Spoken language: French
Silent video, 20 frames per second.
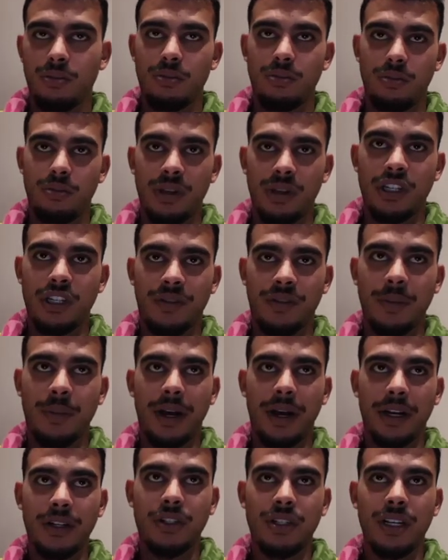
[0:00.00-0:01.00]
Et je fais
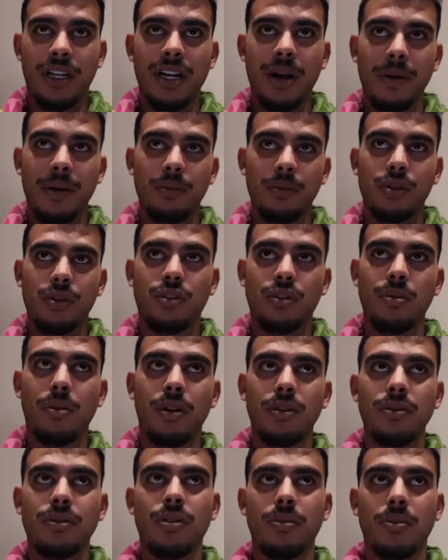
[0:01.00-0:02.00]
partie quand même de ce
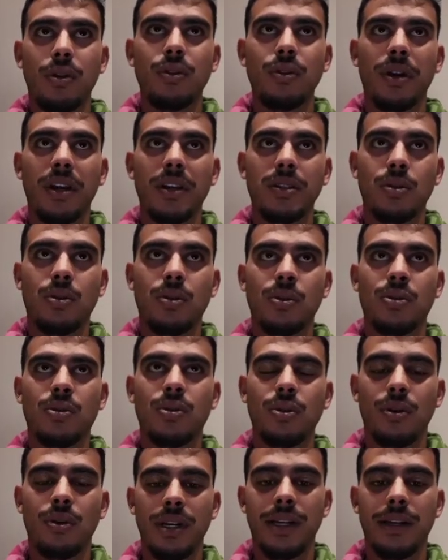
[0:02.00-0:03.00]
monde, ce monde de réseaux
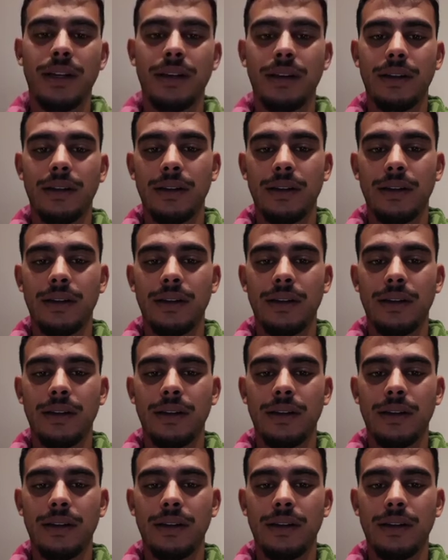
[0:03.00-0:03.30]
sociaux est,